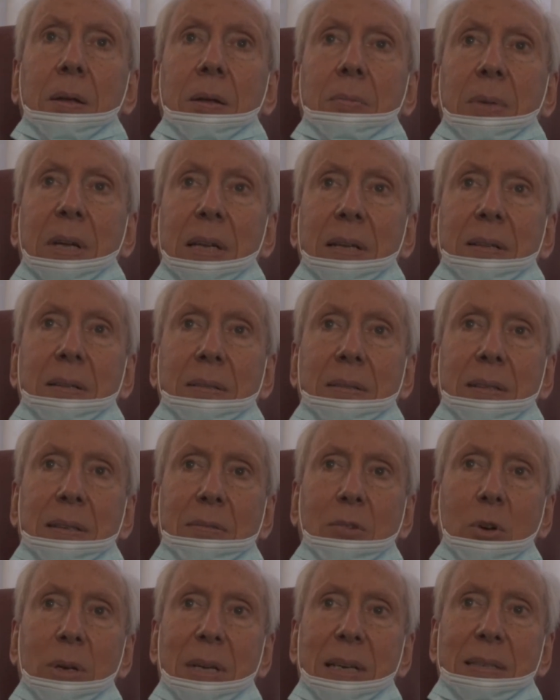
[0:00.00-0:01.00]
Beh,
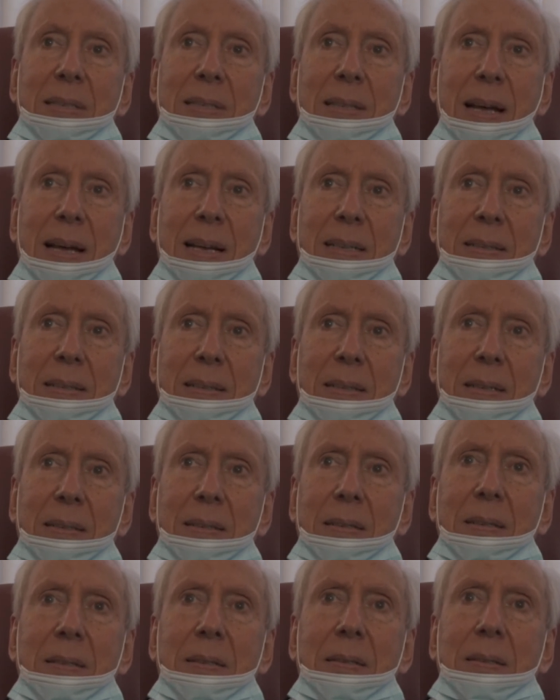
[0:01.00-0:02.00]
Tivoli è
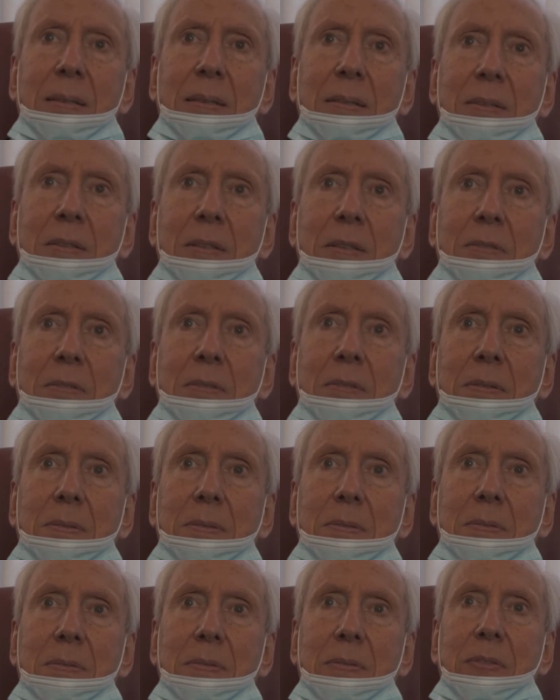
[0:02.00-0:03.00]
stata
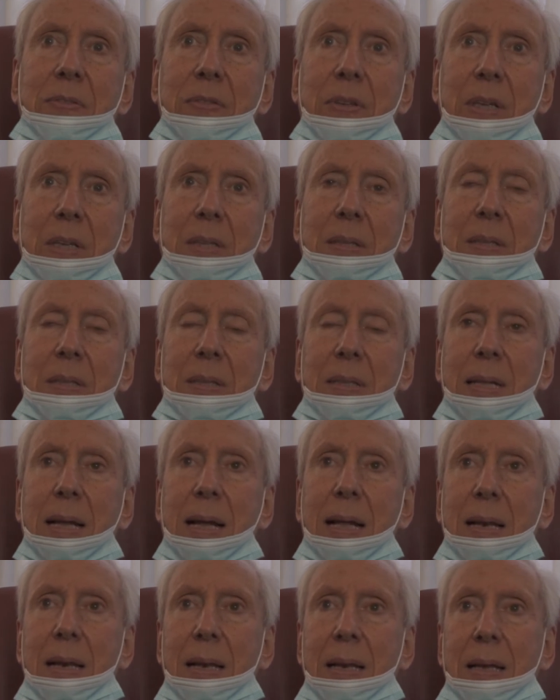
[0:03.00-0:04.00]
fin
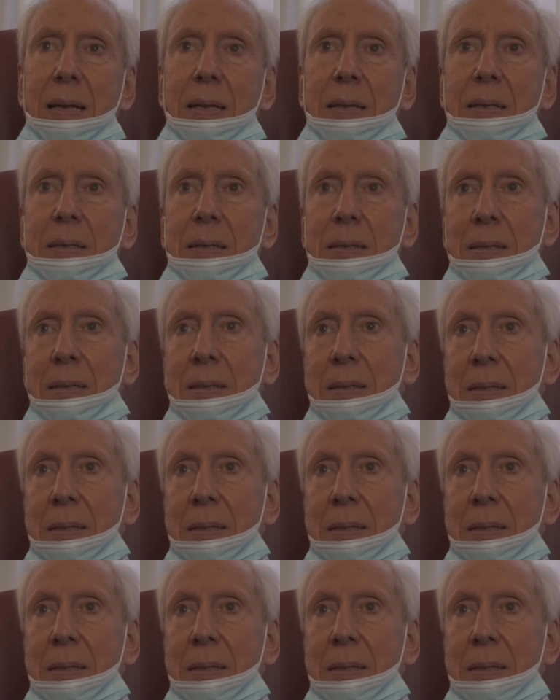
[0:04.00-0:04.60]
dalla